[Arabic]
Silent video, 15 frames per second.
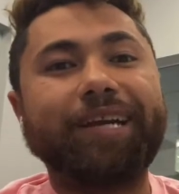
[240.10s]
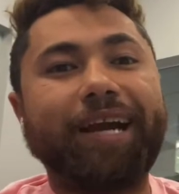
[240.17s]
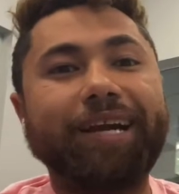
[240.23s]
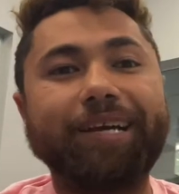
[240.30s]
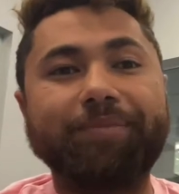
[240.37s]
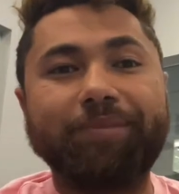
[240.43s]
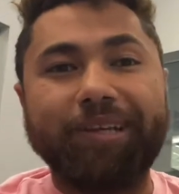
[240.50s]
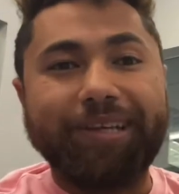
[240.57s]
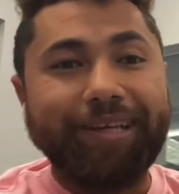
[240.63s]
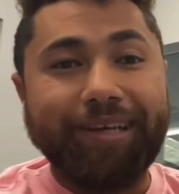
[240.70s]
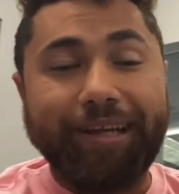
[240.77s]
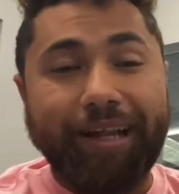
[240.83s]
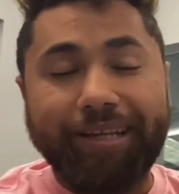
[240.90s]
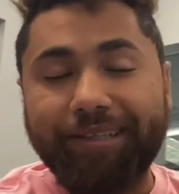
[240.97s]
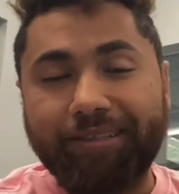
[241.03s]
حاجه من اللي
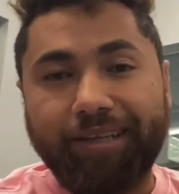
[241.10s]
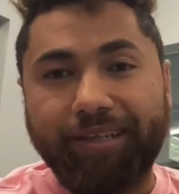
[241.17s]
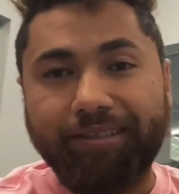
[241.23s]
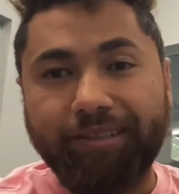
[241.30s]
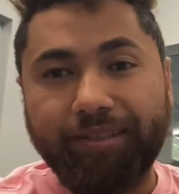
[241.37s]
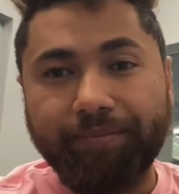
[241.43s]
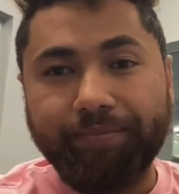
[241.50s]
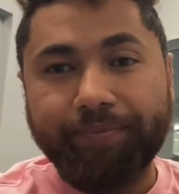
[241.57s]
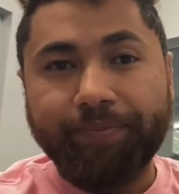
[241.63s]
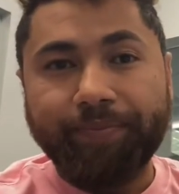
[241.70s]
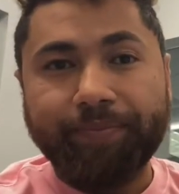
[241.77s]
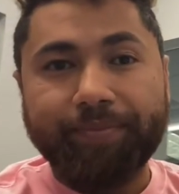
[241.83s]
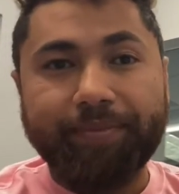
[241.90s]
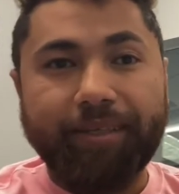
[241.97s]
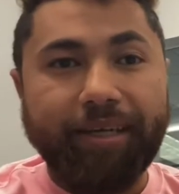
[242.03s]
هي قالتها دي
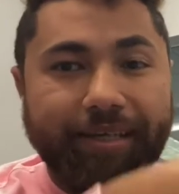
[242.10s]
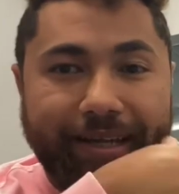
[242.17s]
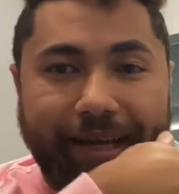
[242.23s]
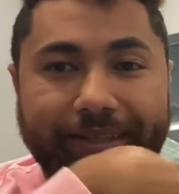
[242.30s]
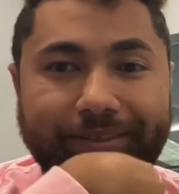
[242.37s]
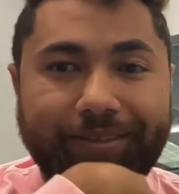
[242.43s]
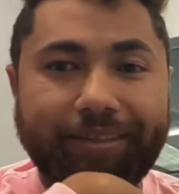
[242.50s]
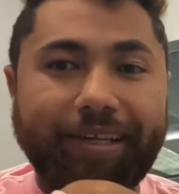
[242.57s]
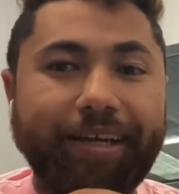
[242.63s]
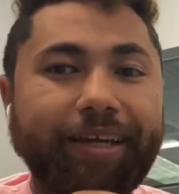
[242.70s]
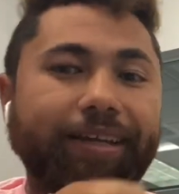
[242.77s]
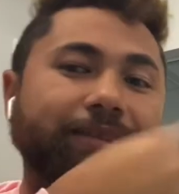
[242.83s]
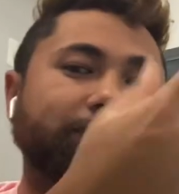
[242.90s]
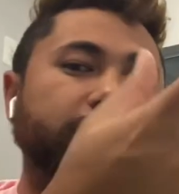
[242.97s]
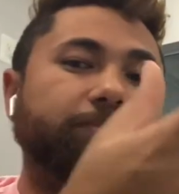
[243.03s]
احنا عندنا
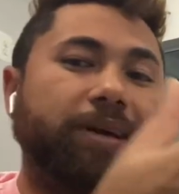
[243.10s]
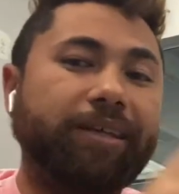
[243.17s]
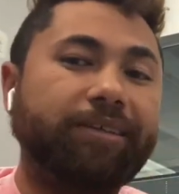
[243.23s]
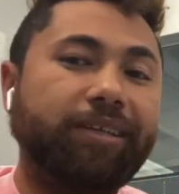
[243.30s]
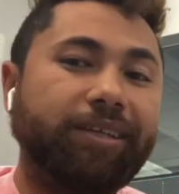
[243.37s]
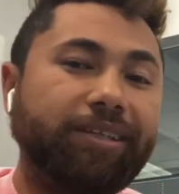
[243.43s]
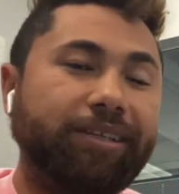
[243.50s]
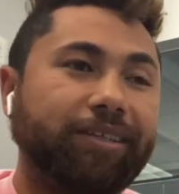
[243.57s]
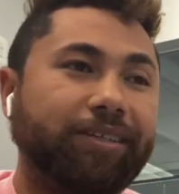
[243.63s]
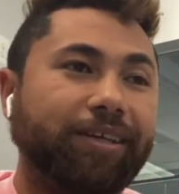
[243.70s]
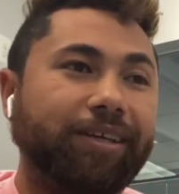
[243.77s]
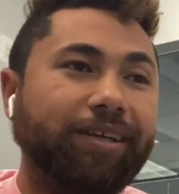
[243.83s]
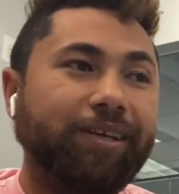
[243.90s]
احنا متبهدلين